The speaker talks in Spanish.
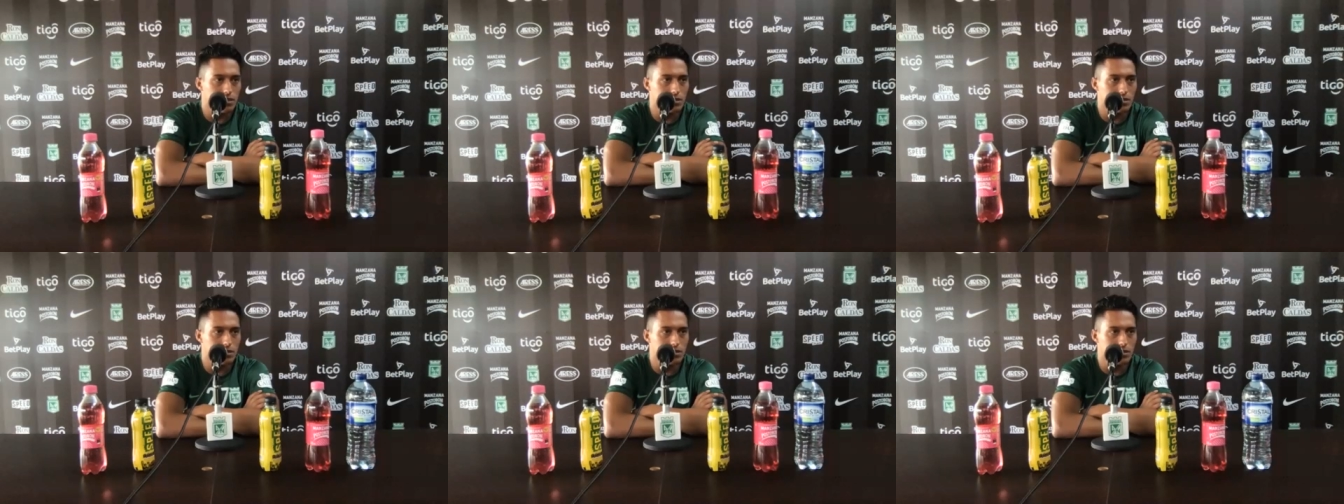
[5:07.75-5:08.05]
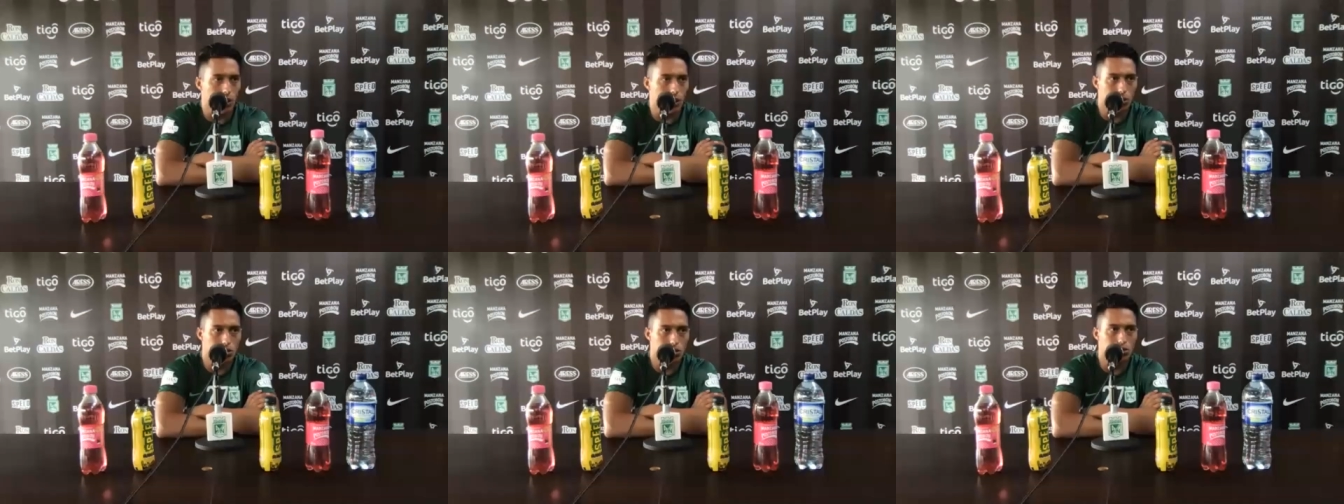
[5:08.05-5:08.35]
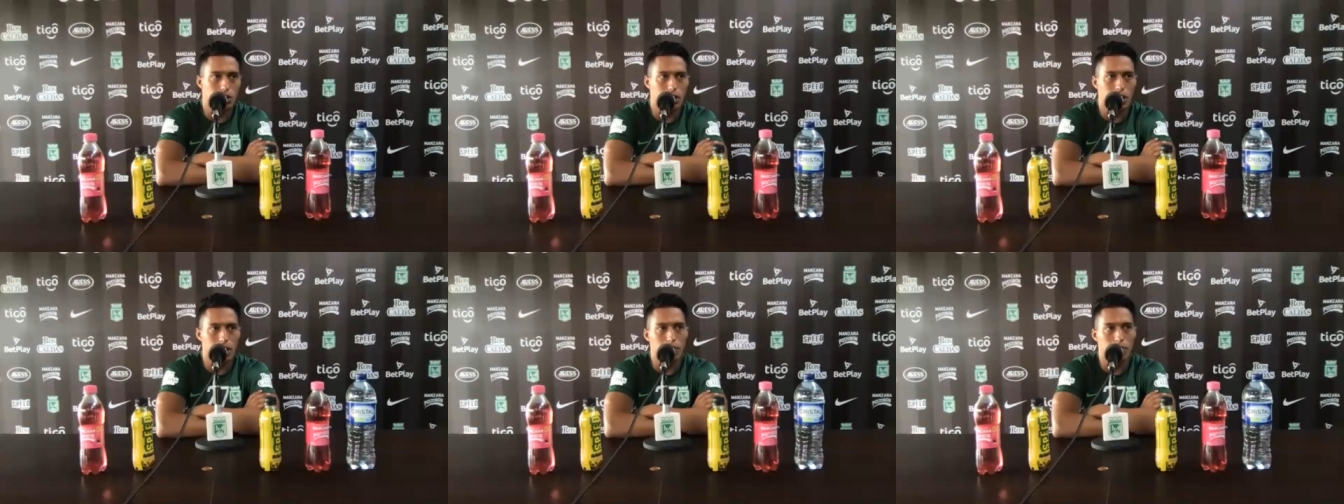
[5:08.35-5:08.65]
todos
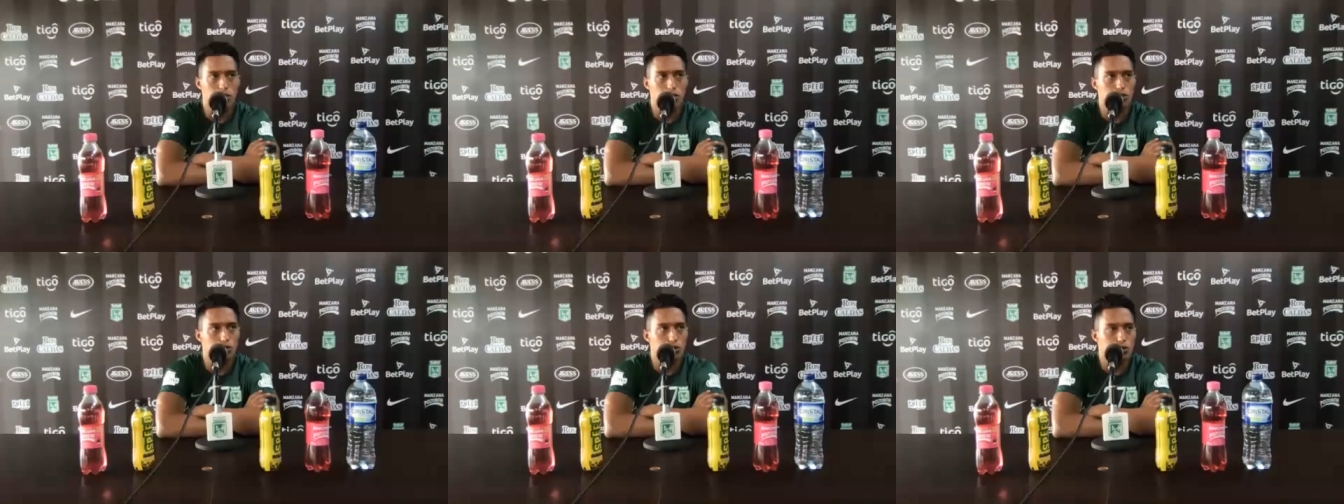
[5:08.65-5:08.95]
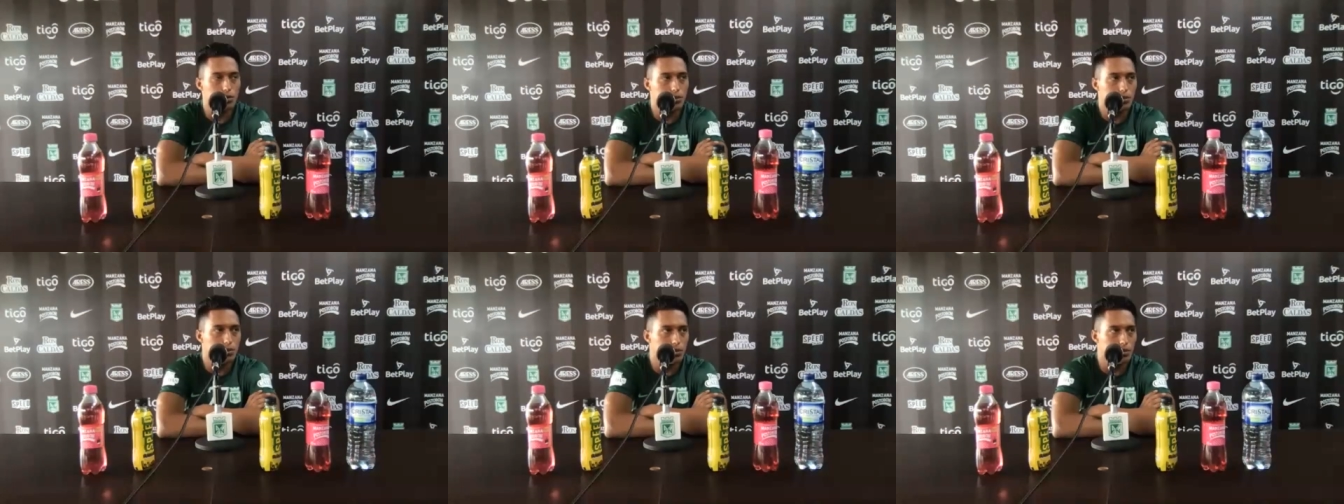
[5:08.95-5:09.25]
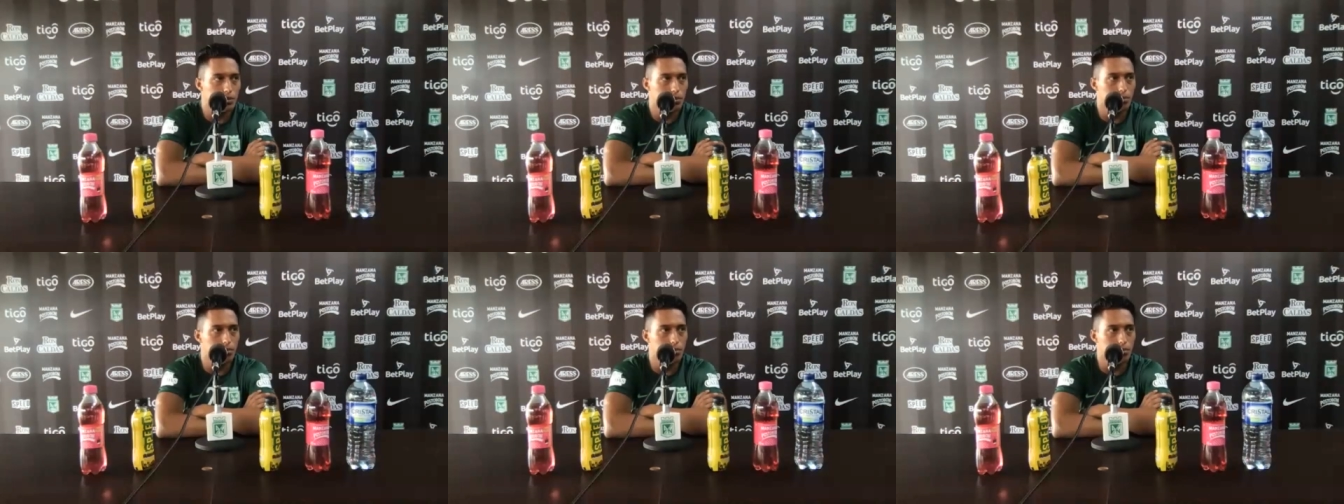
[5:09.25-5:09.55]
tenemos
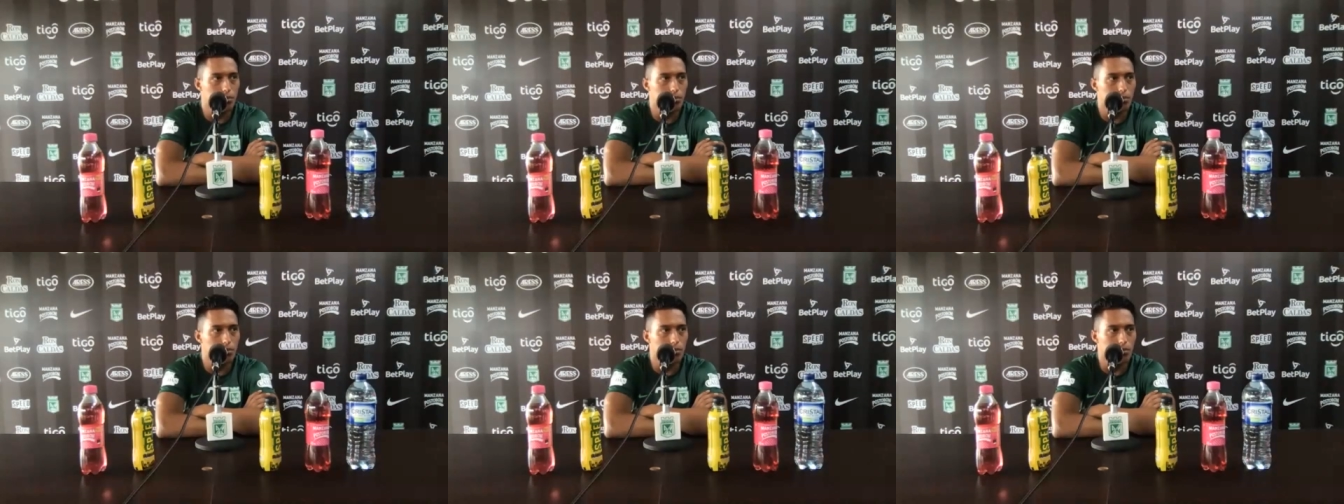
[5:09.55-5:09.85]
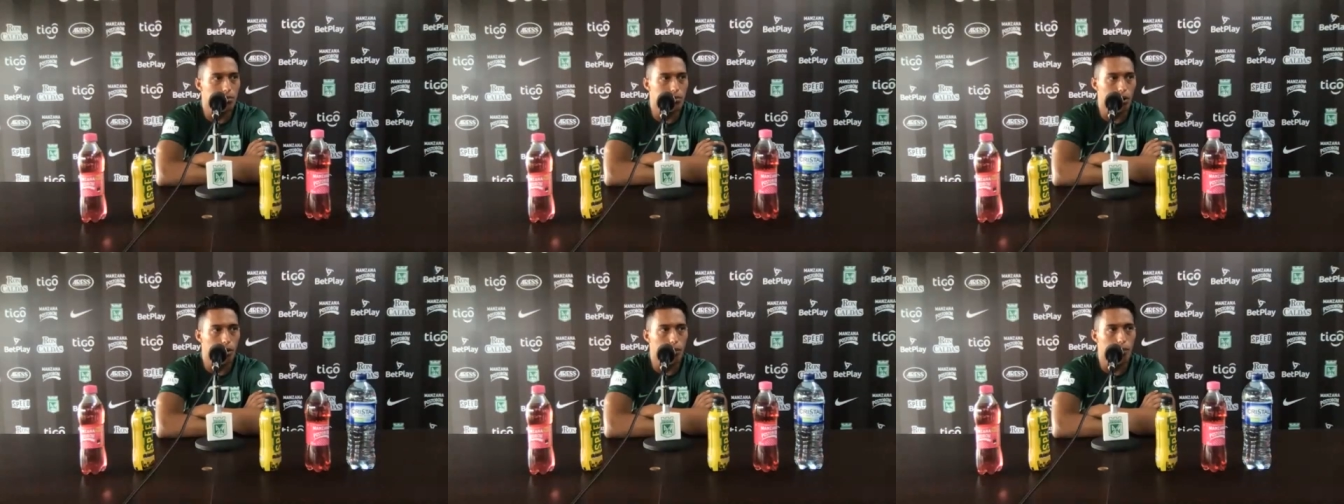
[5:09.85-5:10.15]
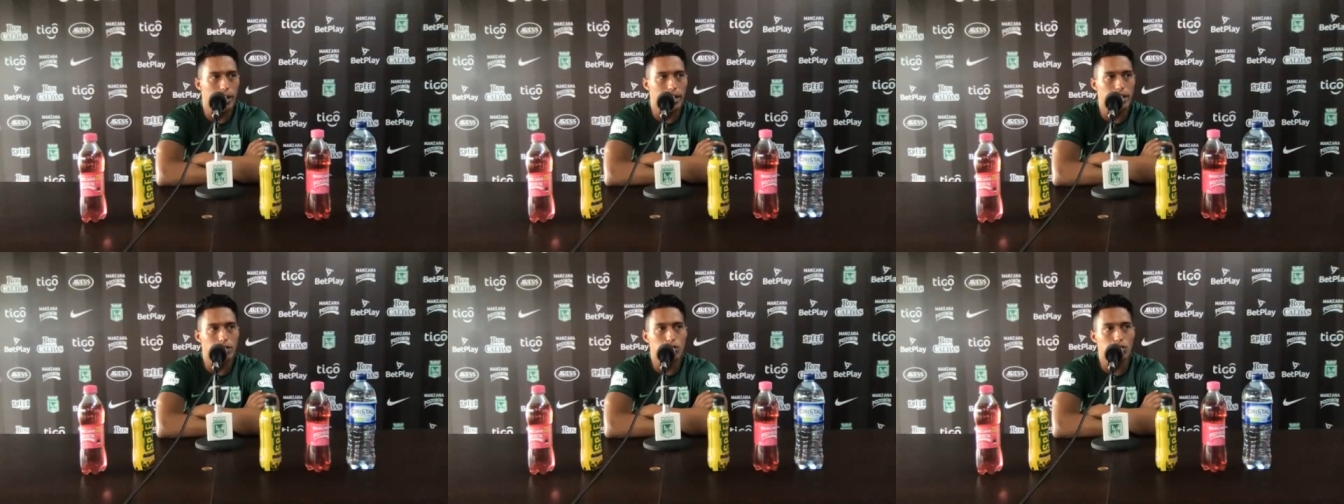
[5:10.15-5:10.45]

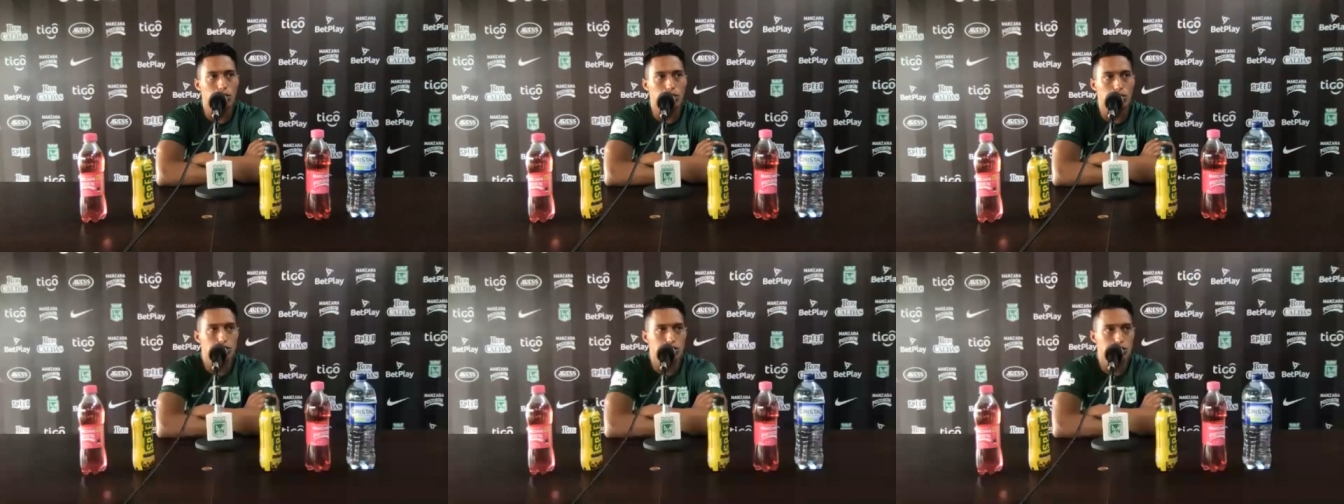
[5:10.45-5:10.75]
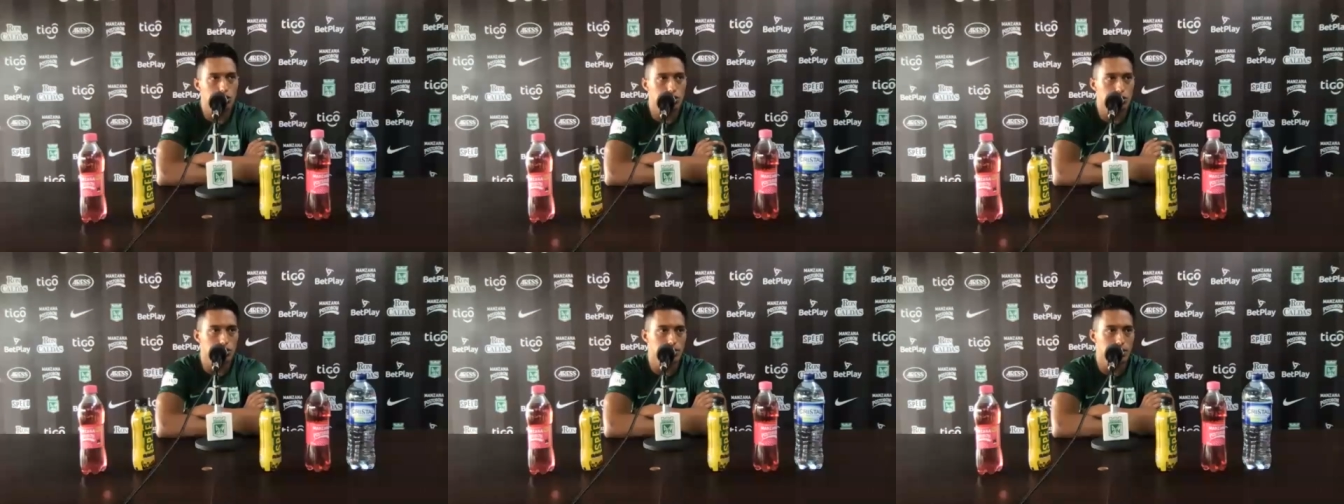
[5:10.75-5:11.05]
momentos,